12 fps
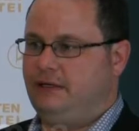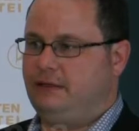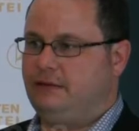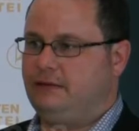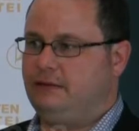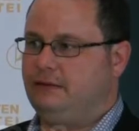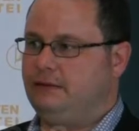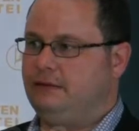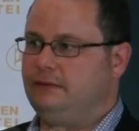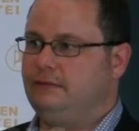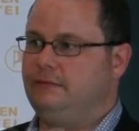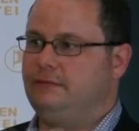
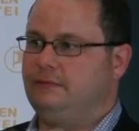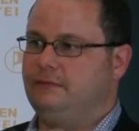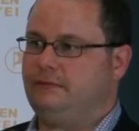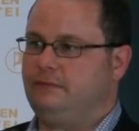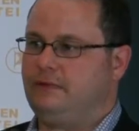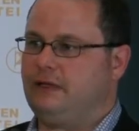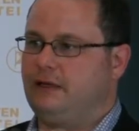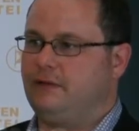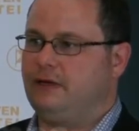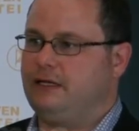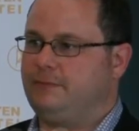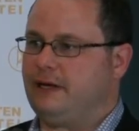wir äh, sind also
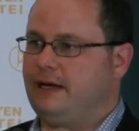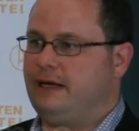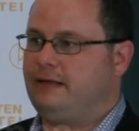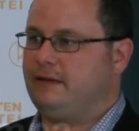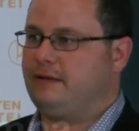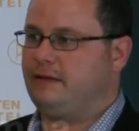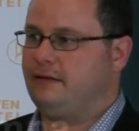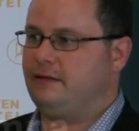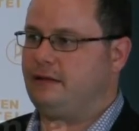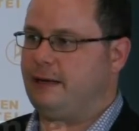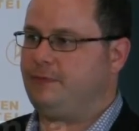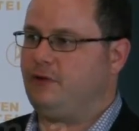gar nicht bereit, das äh,
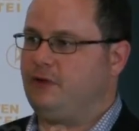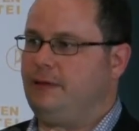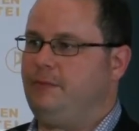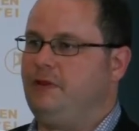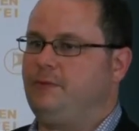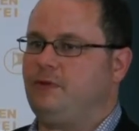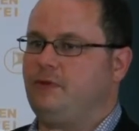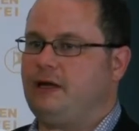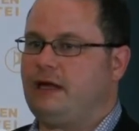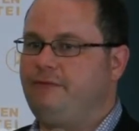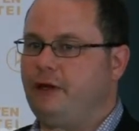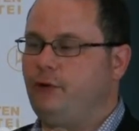da abzugeben.
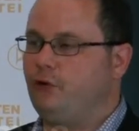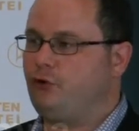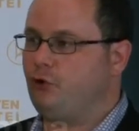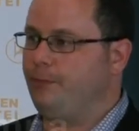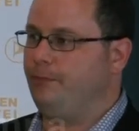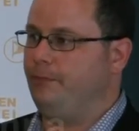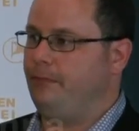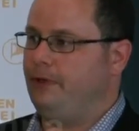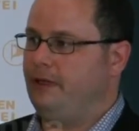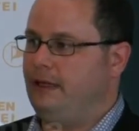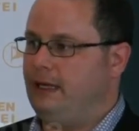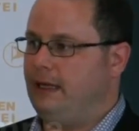Insbesondere haben wir auch noch Truppen
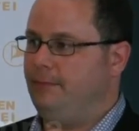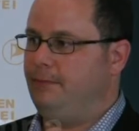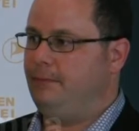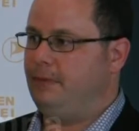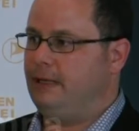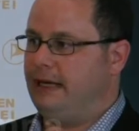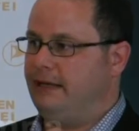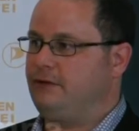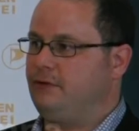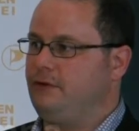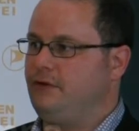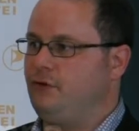im Land
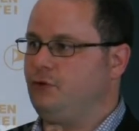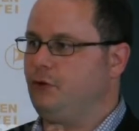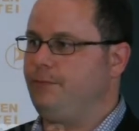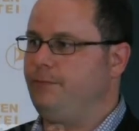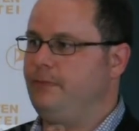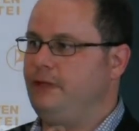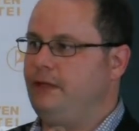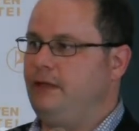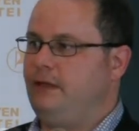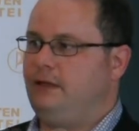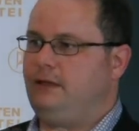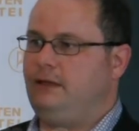und diese Truppen,
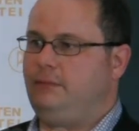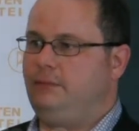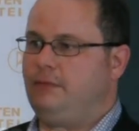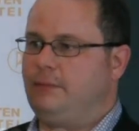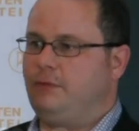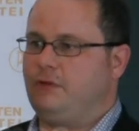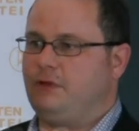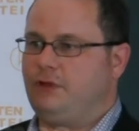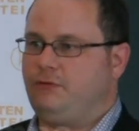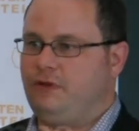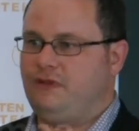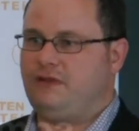die, da müssen
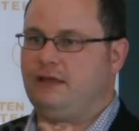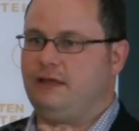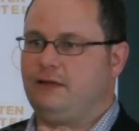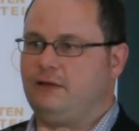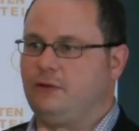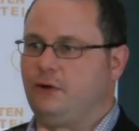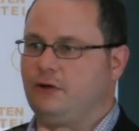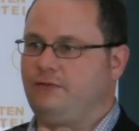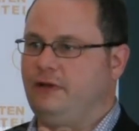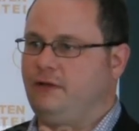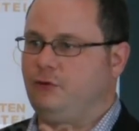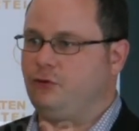natürlich für die Sicherheit gesorgt
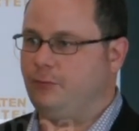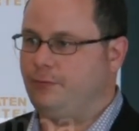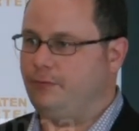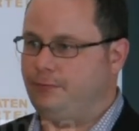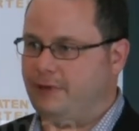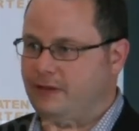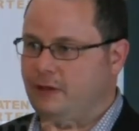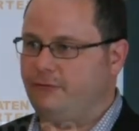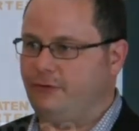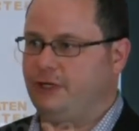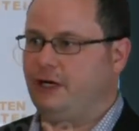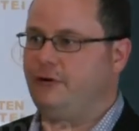werden. Diese Truppen passen
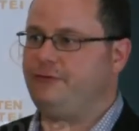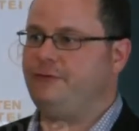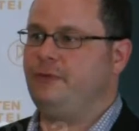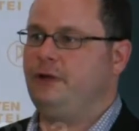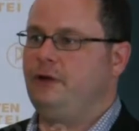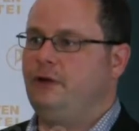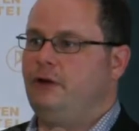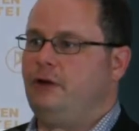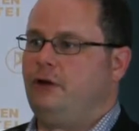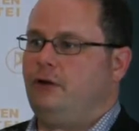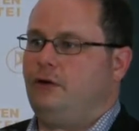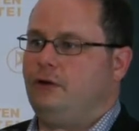auf euch auf
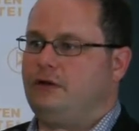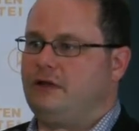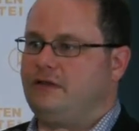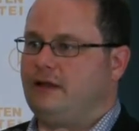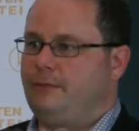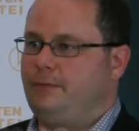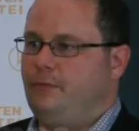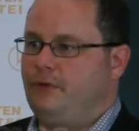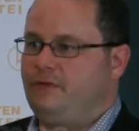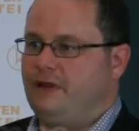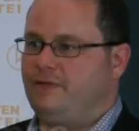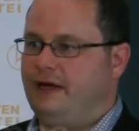und deshalb
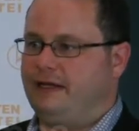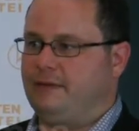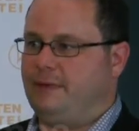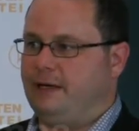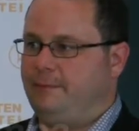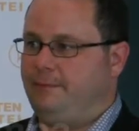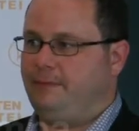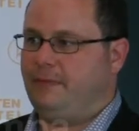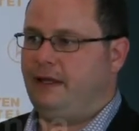müssen wir das weitermachen.